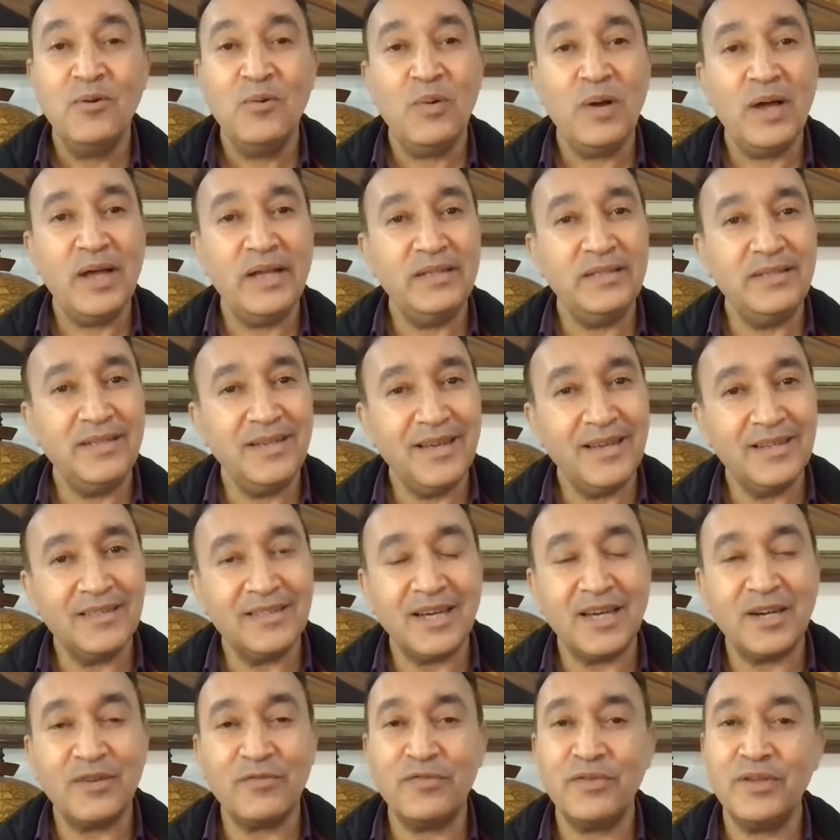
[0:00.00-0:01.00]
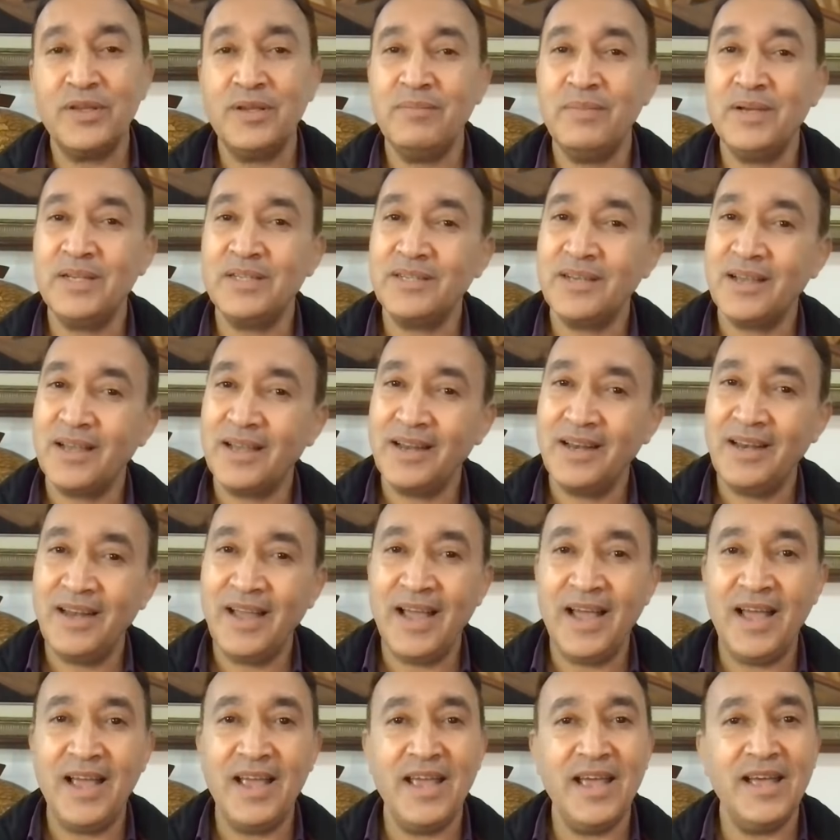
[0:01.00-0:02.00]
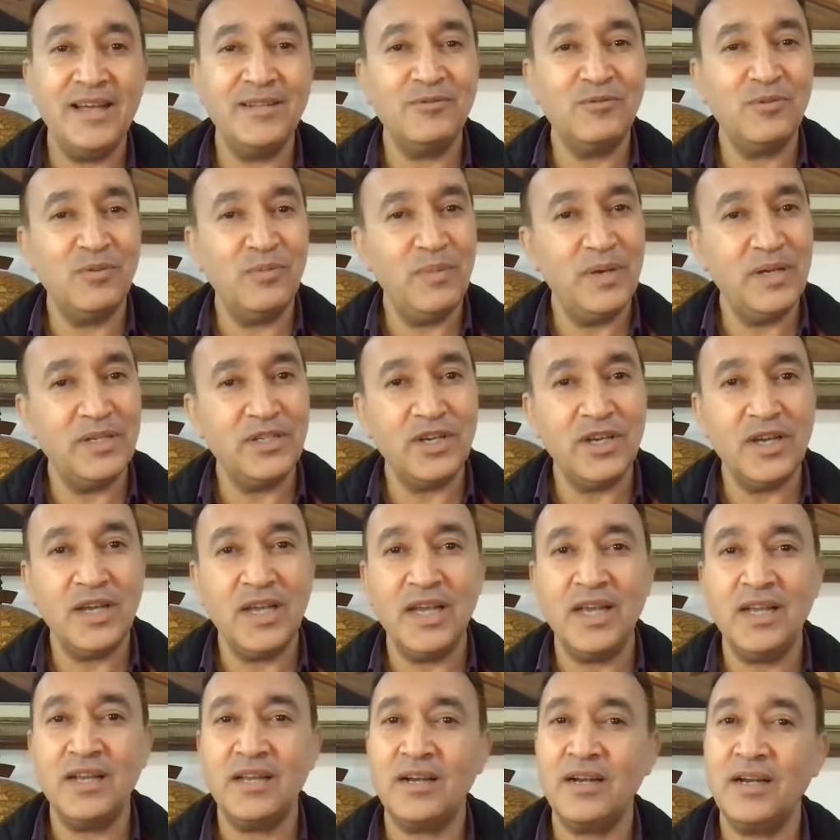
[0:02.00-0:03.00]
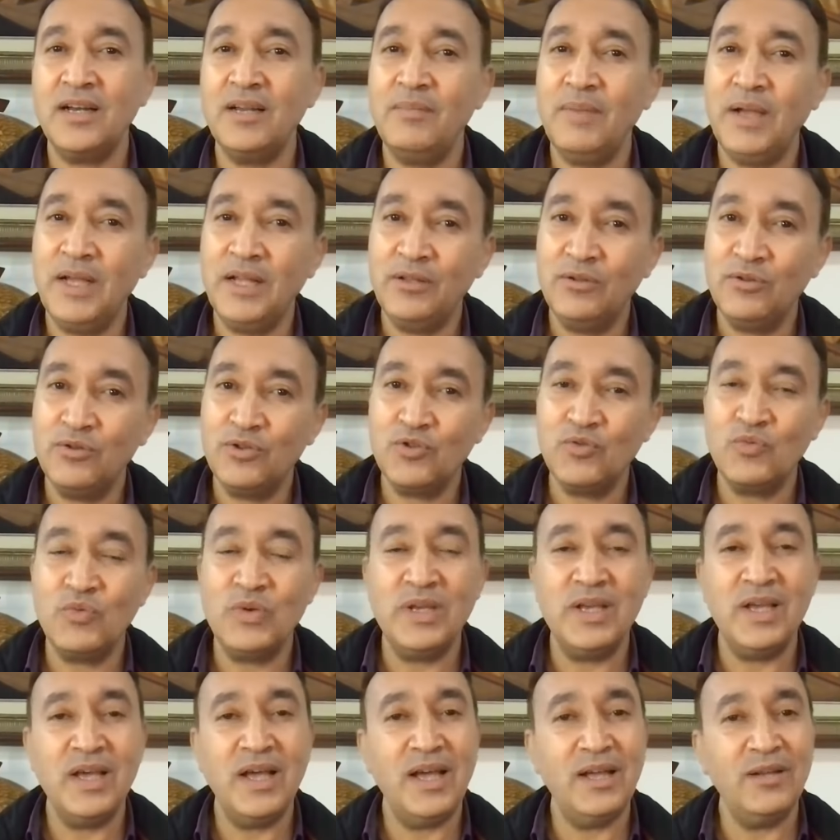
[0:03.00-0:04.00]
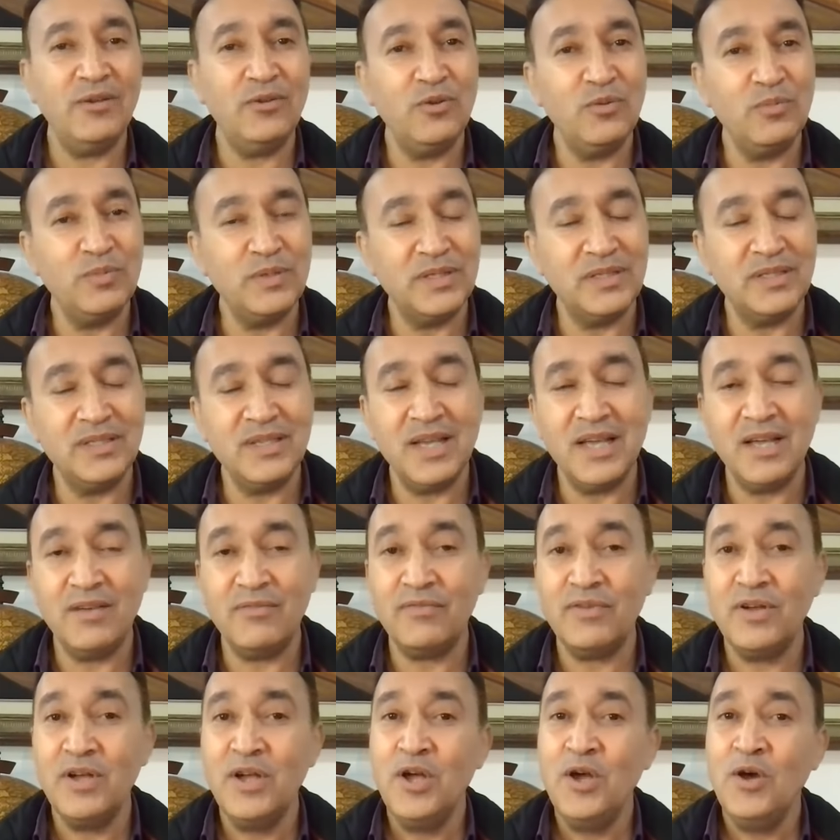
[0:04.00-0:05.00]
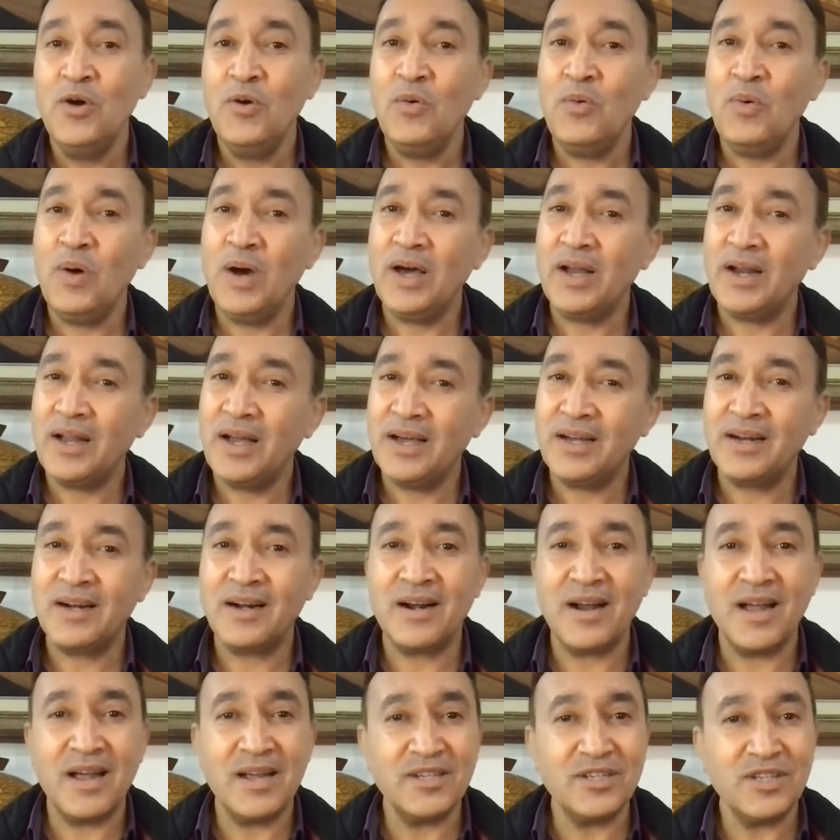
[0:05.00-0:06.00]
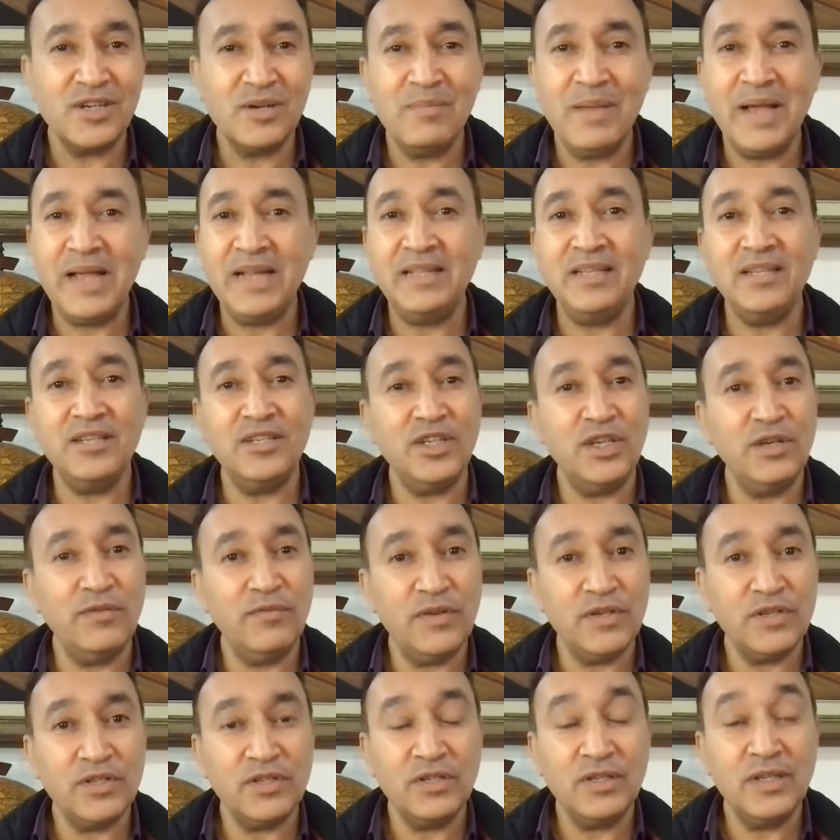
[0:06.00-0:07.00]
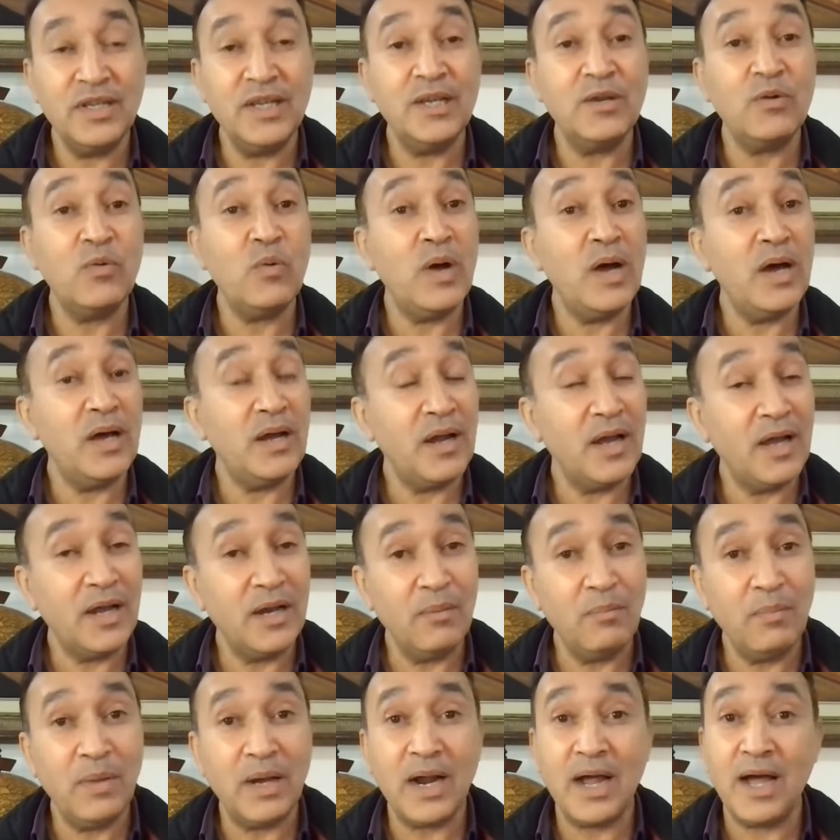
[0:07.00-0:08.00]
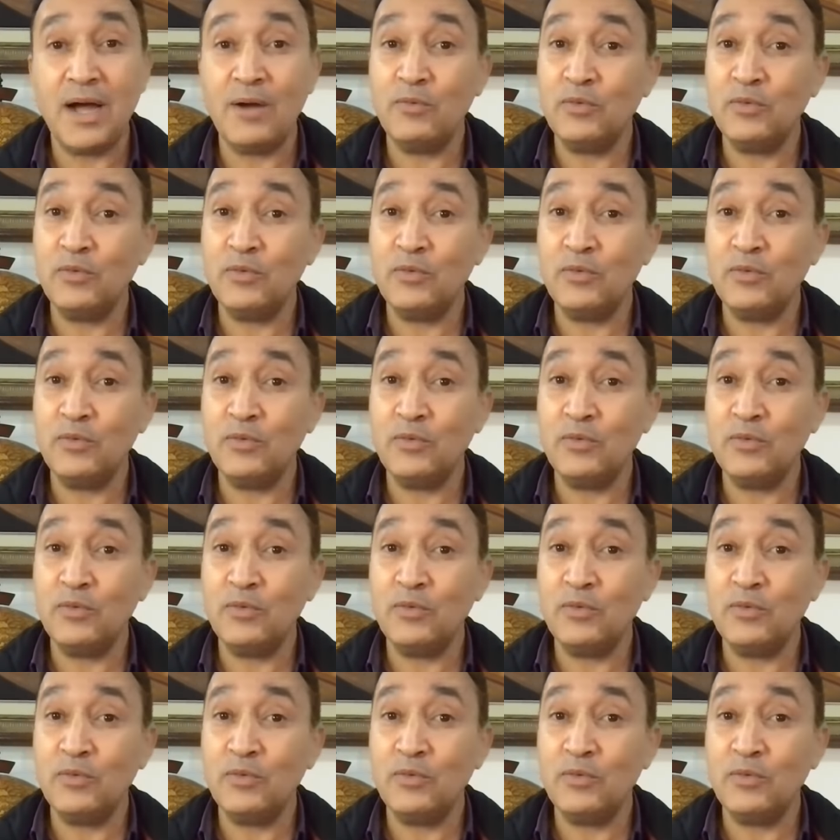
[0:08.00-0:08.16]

وانتي كتعرفي مشاغل الحياه والمشاكل اللي ما عنده شويه عنده بزاف وراه الراجل ما عنديش كيفاش ندير وراه المراه